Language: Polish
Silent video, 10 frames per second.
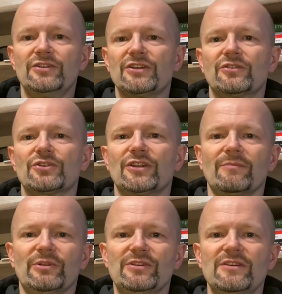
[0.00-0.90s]
Tydzień to
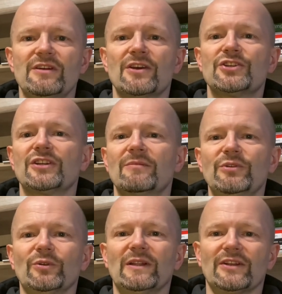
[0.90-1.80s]
7 dni,
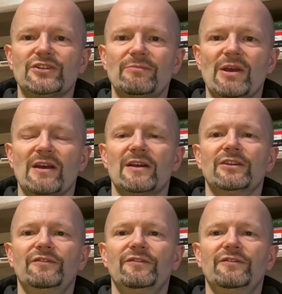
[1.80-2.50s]
7 minut dla Ciebie,